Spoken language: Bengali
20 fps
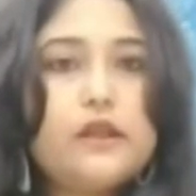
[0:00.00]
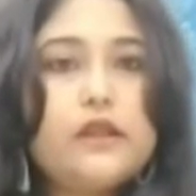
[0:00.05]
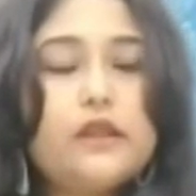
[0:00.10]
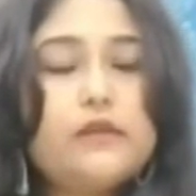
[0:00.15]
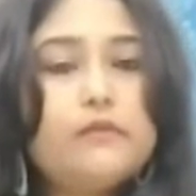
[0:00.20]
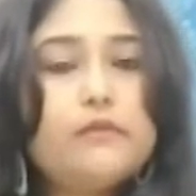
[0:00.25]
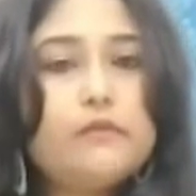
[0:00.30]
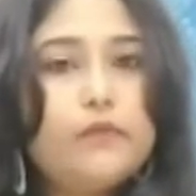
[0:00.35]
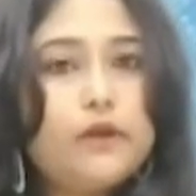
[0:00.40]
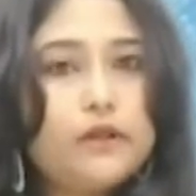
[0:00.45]

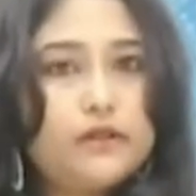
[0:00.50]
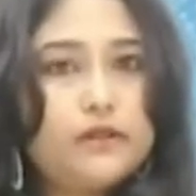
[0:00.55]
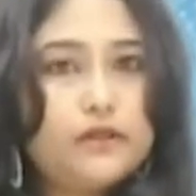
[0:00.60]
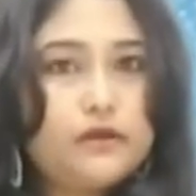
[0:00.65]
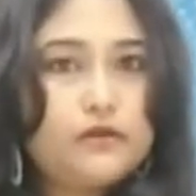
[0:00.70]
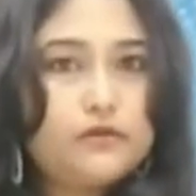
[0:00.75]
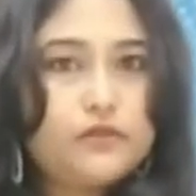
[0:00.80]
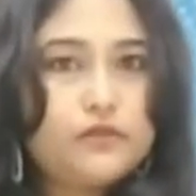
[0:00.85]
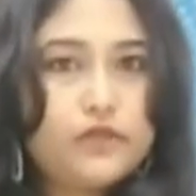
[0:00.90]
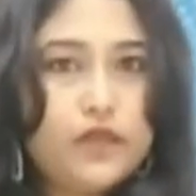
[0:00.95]
নিম
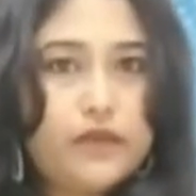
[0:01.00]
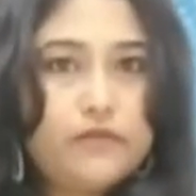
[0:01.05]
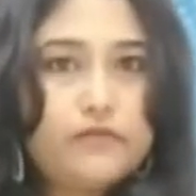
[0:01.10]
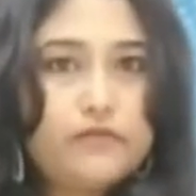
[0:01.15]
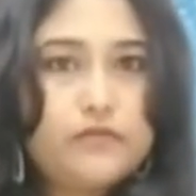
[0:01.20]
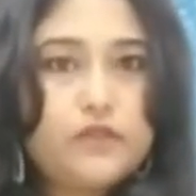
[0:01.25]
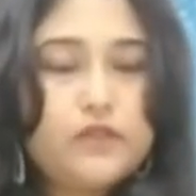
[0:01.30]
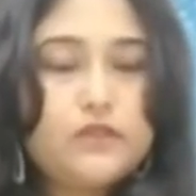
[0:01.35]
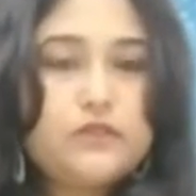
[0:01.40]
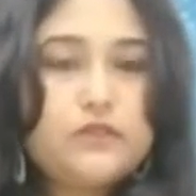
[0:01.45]
পাতাও সেম
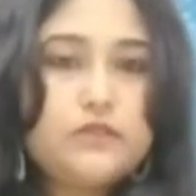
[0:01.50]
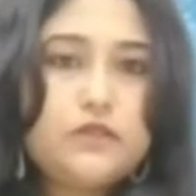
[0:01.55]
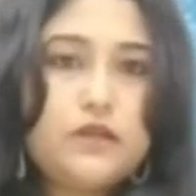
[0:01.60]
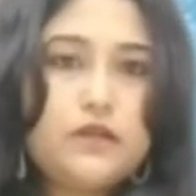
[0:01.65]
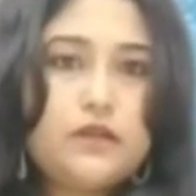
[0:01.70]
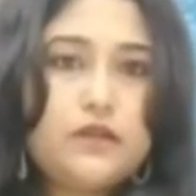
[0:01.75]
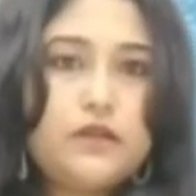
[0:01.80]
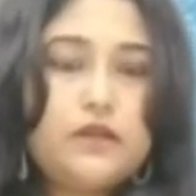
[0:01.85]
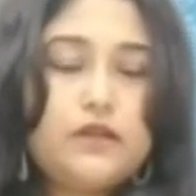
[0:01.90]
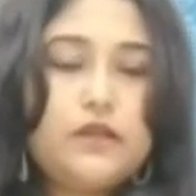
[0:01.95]
তিন
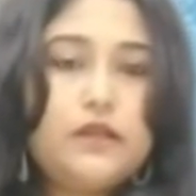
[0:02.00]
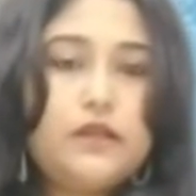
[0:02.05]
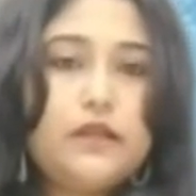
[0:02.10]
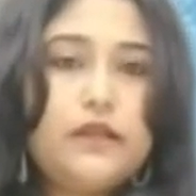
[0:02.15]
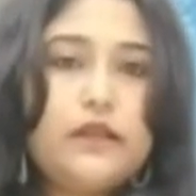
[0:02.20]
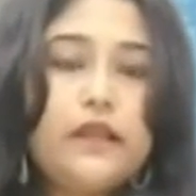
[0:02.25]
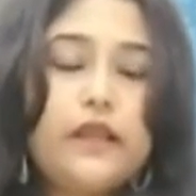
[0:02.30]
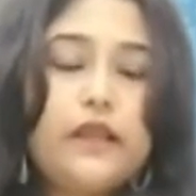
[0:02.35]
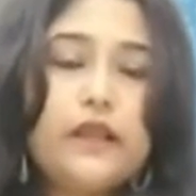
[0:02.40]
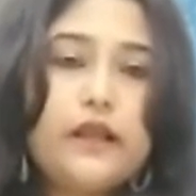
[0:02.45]
চারটা
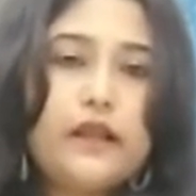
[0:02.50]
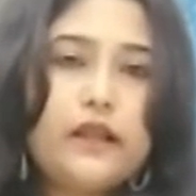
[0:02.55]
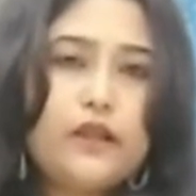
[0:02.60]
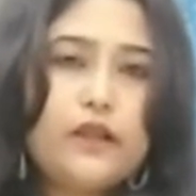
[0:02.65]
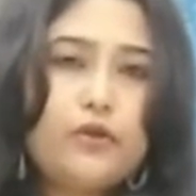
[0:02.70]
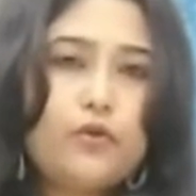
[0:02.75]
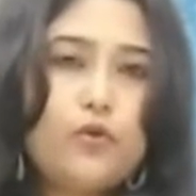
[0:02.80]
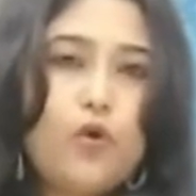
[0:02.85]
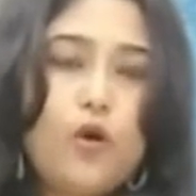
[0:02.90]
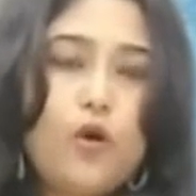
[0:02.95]
নিলেন এখানে
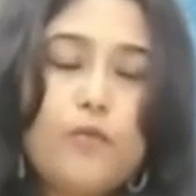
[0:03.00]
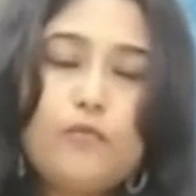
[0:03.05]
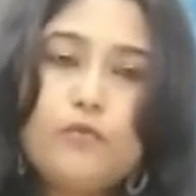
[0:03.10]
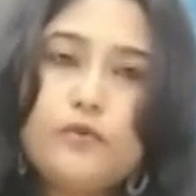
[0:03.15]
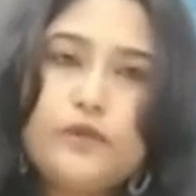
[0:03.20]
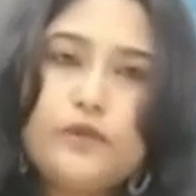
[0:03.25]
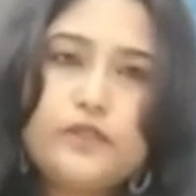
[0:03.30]
একটু কম